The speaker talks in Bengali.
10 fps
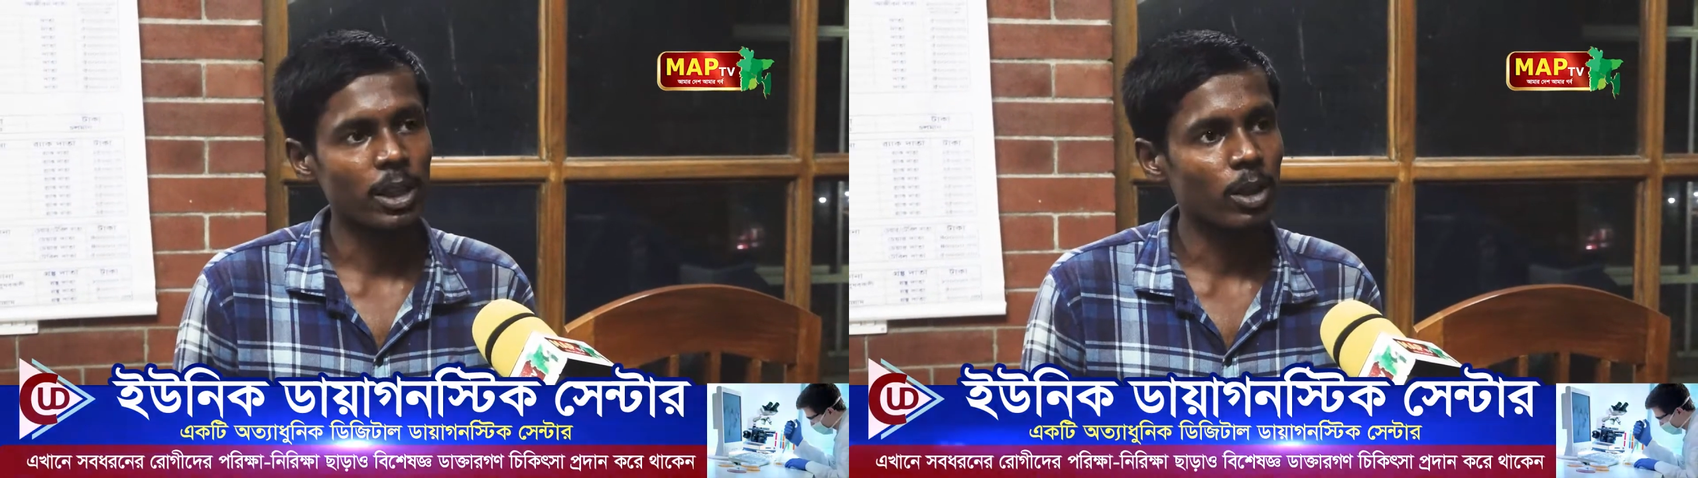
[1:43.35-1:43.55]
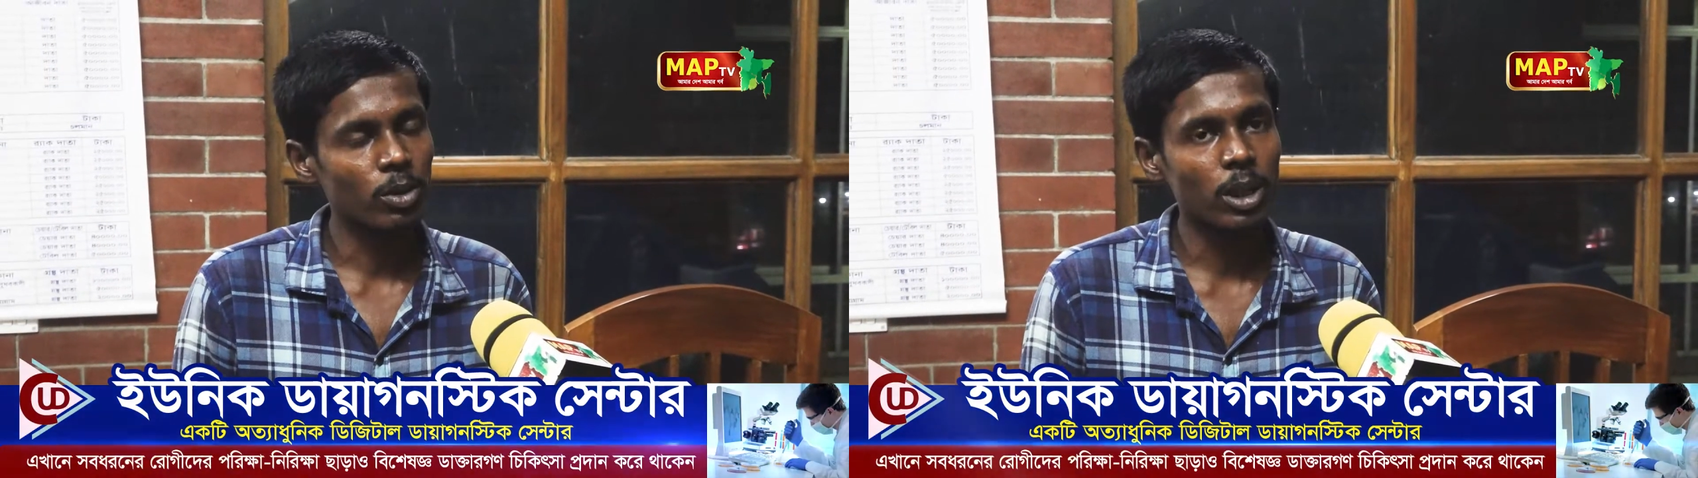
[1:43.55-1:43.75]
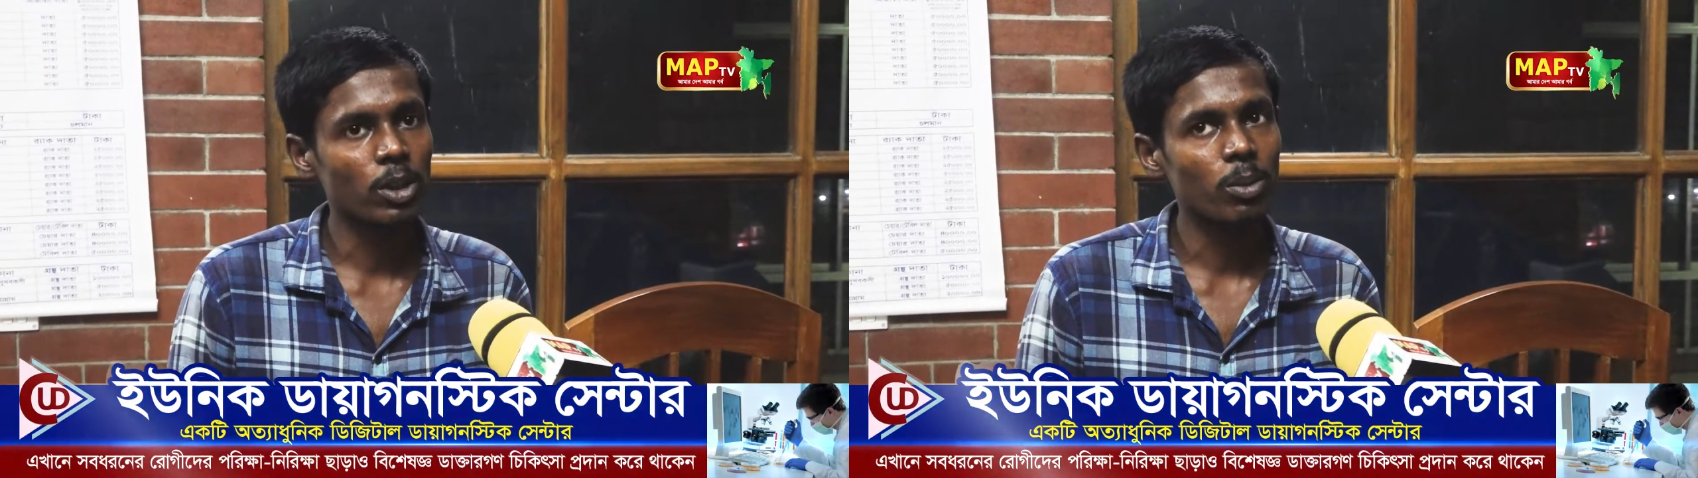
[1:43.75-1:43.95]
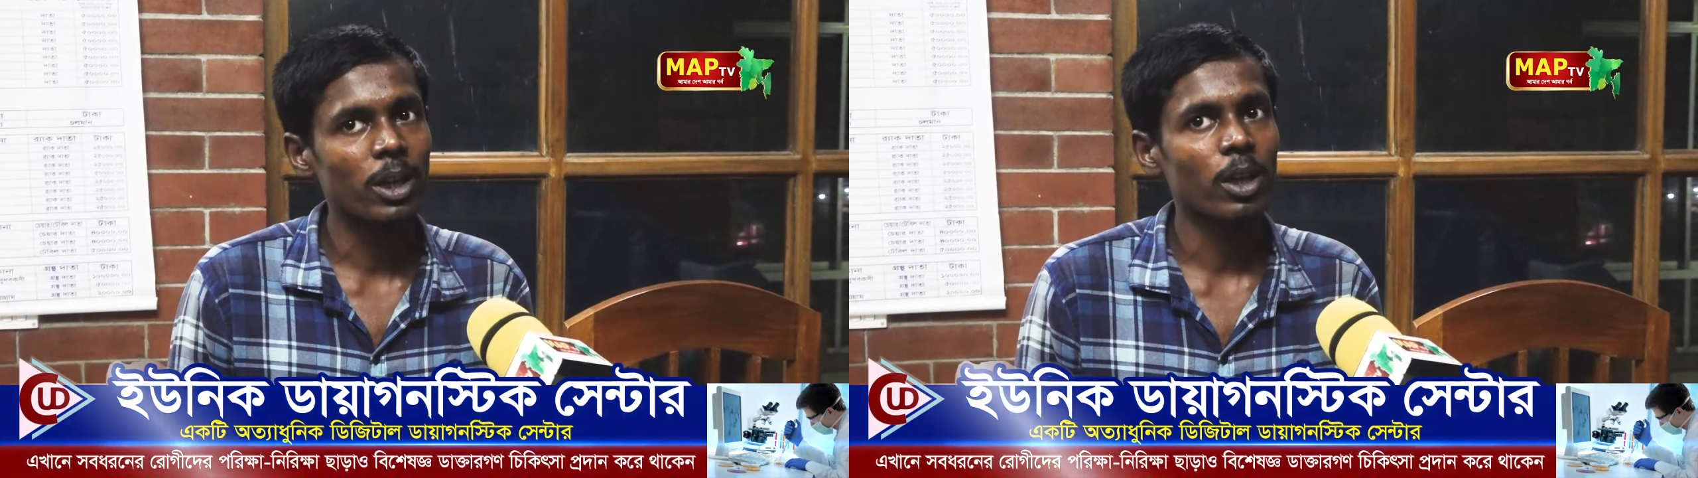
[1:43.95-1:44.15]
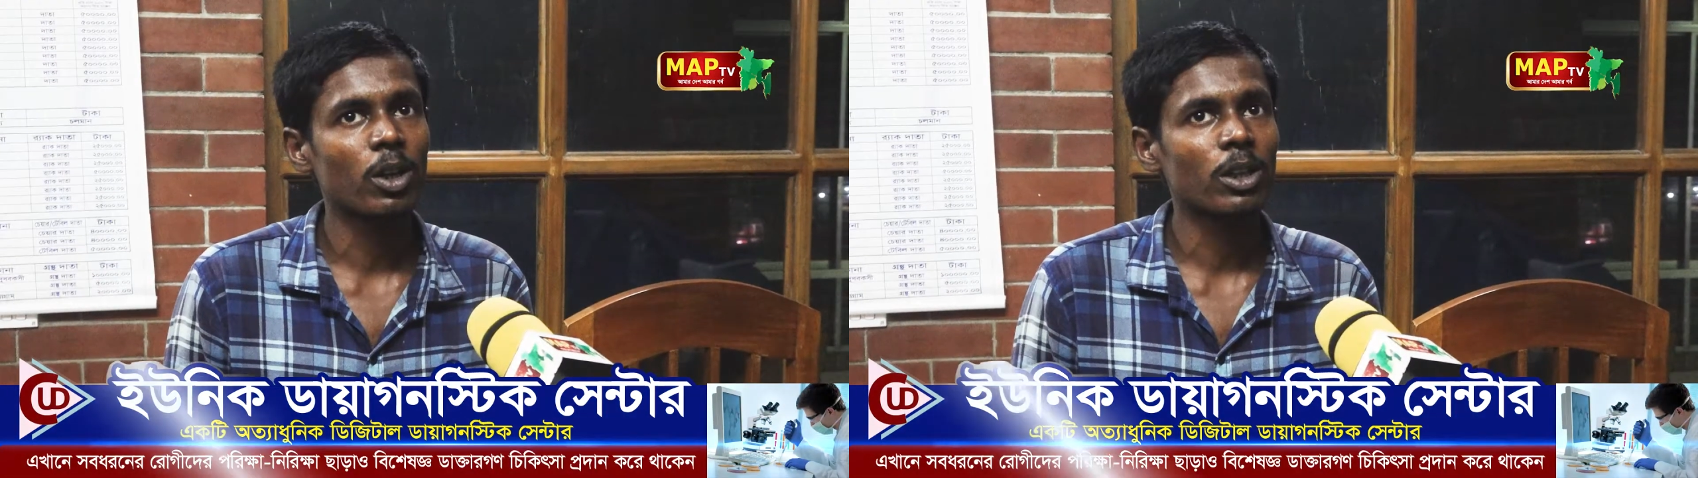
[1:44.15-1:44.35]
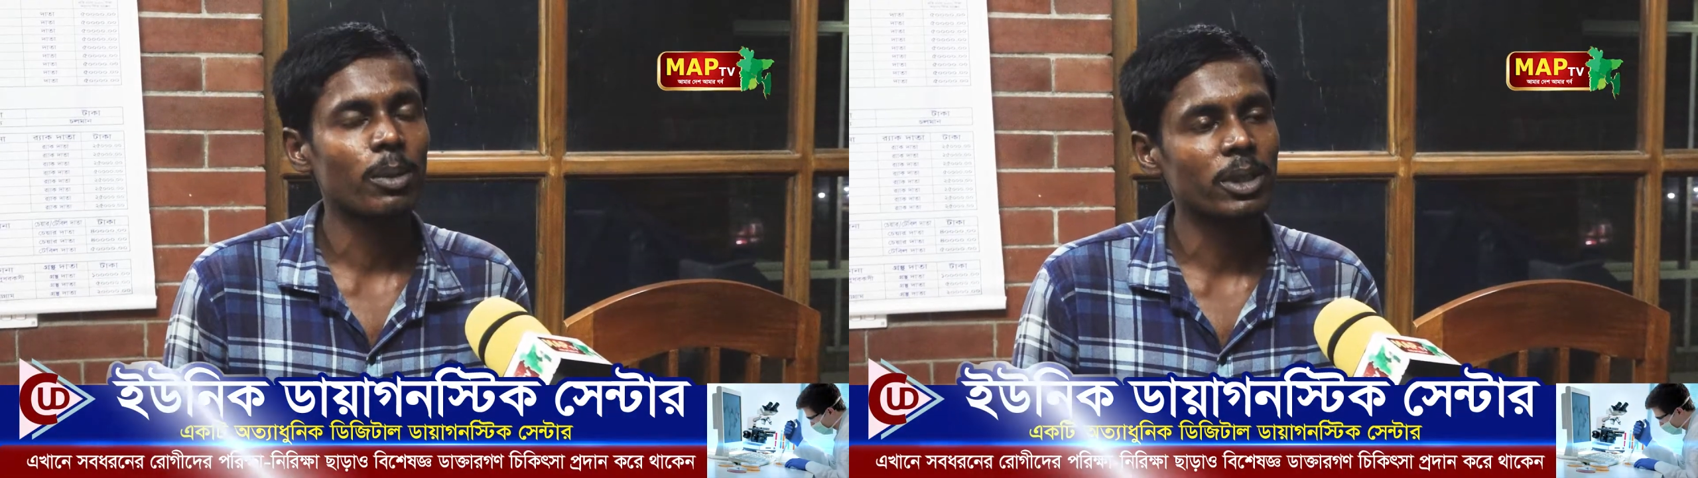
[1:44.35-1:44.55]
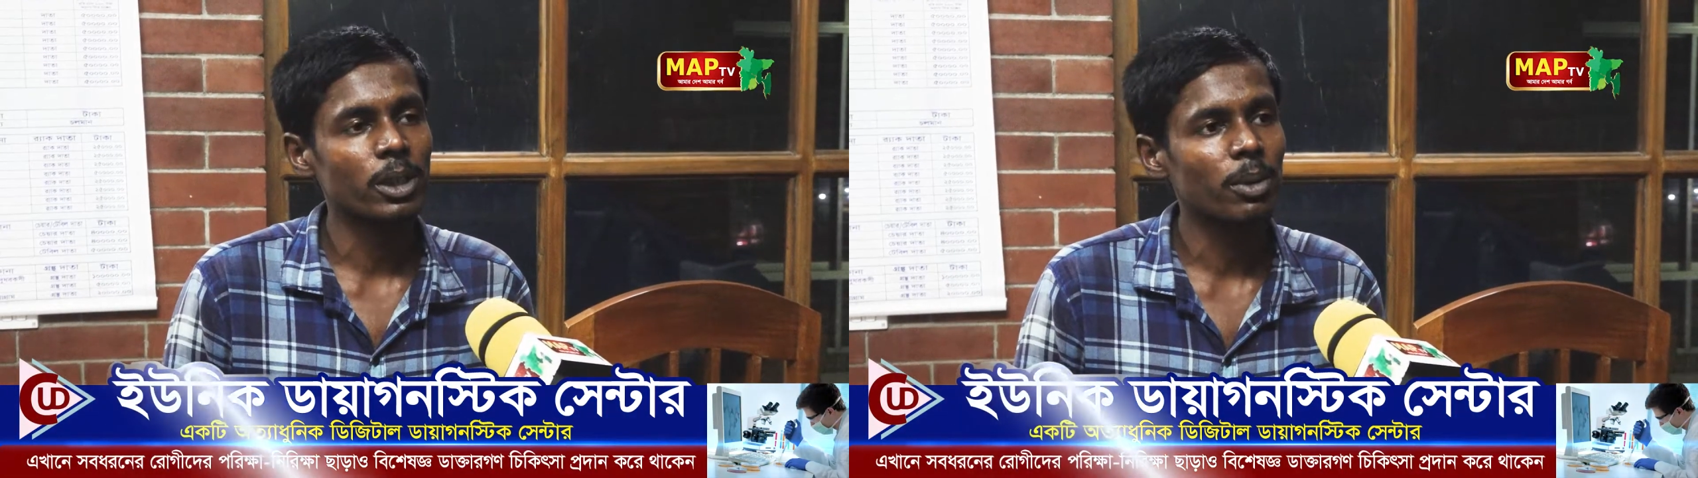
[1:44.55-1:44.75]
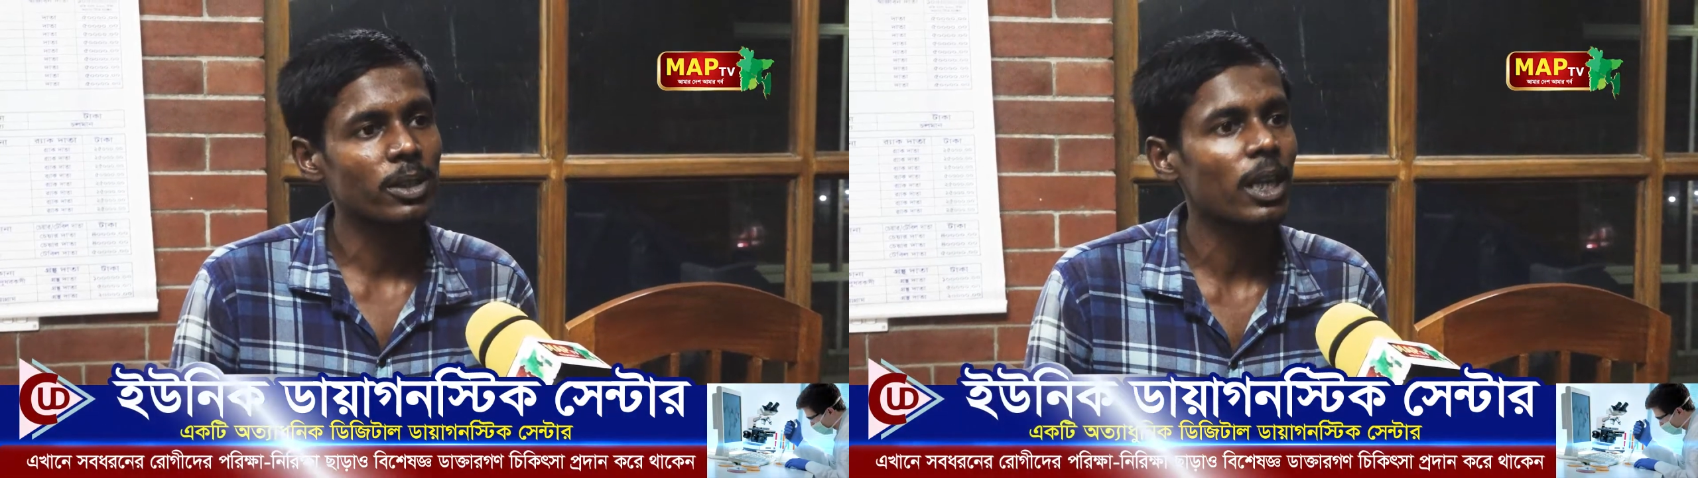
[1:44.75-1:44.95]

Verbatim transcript: এর অন্যান্য বাড়াই লাগে বেশিরভাগ